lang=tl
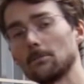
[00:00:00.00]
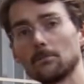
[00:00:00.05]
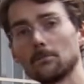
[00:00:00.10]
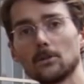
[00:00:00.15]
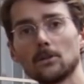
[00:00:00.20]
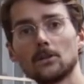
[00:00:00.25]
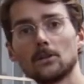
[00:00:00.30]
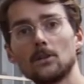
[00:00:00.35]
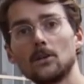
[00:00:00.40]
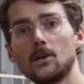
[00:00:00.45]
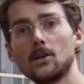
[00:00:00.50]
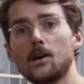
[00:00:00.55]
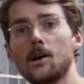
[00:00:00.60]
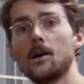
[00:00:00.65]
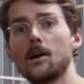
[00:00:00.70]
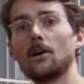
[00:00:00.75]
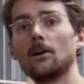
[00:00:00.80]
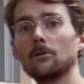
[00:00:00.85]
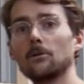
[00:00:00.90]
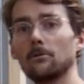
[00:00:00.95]
na humihigop
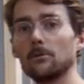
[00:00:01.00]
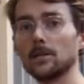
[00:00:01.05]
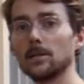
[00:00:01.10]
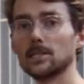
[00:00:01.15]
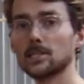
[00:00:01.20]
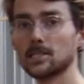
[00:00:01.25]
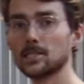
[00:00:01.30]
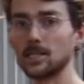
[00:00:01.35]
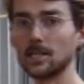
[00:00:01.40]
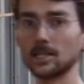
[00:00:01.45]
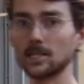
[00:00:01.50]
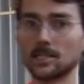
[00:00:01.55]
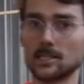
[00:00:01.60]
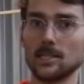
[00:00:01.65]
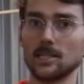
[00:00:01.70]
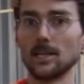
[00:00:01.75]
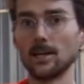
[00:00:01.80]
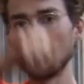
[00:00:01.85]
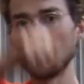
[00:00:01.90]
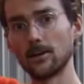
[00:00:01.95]
ng hangin sa
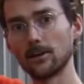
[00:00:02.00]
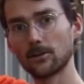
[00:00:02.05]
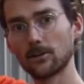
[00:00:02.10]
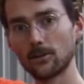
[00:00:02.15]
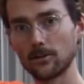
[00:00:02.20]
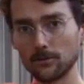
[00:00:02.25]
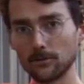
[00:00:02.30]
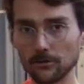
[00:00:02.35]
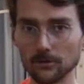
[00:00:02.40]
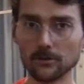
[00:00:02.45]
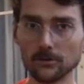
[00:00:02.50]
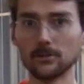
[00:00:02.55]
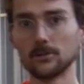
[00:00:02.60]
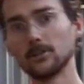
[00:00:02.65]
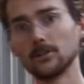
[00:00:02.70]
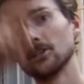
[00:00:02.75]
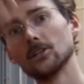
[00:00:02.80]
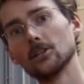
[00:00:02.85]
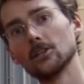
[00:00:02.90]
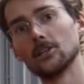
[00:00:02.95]
pamamagitan upang ang lahat
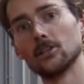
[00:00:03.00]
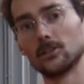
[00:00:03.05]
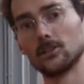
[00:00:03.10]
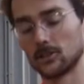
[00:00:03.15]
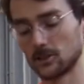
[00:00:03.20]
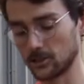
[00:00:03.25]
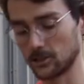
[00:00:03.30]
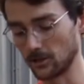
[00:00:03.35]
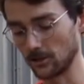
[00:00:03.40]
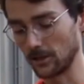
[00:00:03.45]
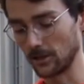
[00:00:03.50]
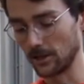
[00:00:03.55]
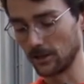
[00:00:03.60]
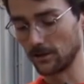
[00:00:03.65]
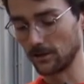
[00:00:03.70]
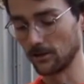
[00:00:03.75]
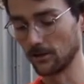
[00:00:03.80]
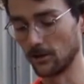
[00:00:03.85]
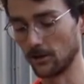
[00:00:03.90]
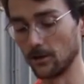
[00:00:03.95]
ng aming mga bagay
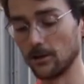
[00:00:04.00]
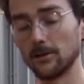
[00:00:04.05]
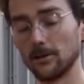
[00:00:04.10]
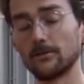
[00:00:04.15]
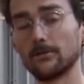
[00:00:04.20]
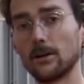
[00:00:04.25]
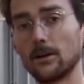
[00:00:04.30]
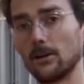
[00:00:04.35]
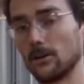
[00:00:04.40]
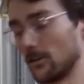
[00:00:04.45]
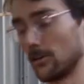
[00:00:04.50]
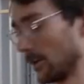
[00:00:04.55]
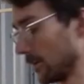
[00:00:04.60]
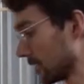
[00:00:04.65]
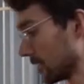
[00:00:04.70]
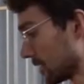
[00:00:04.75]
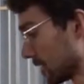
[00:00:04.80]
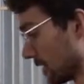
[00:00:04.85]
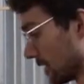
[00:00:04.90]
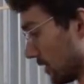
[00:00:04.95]
ay maaaring
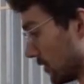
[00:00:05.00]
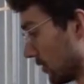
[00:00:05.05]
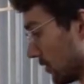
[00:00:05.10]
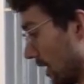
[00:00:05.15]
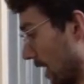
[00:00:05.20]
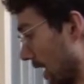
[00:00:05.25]
matuyo